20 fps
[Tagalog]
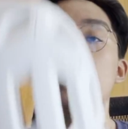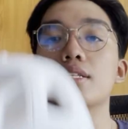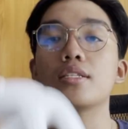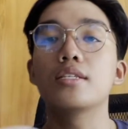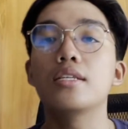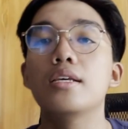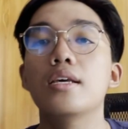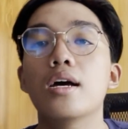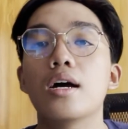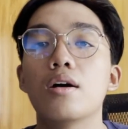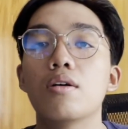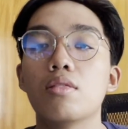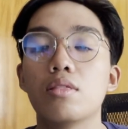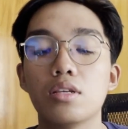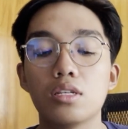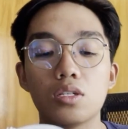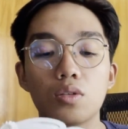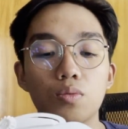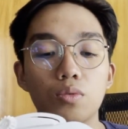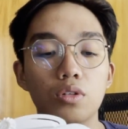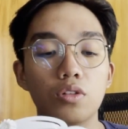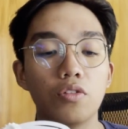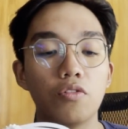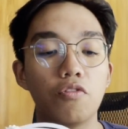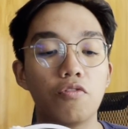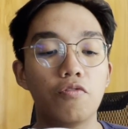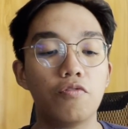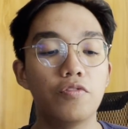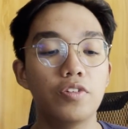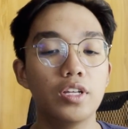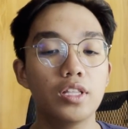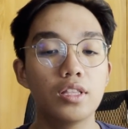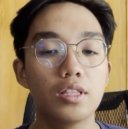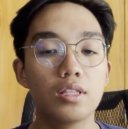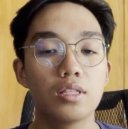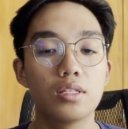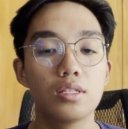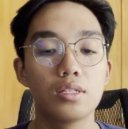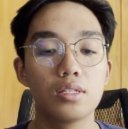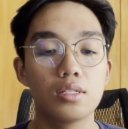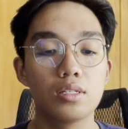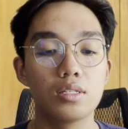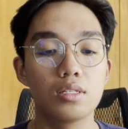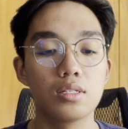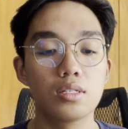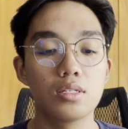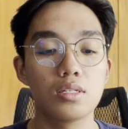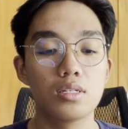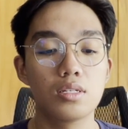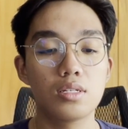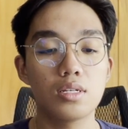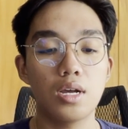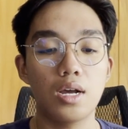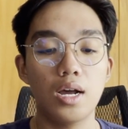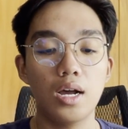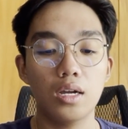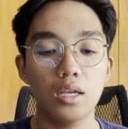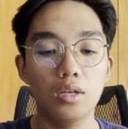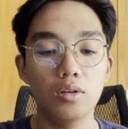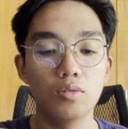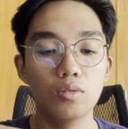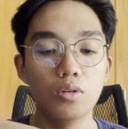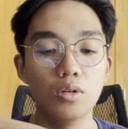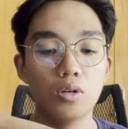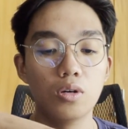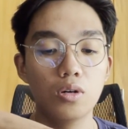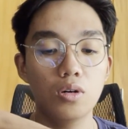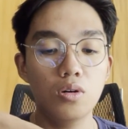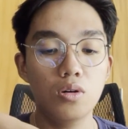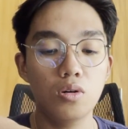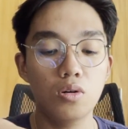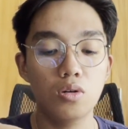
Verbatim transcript: let's see how this would fit sa aking ulo.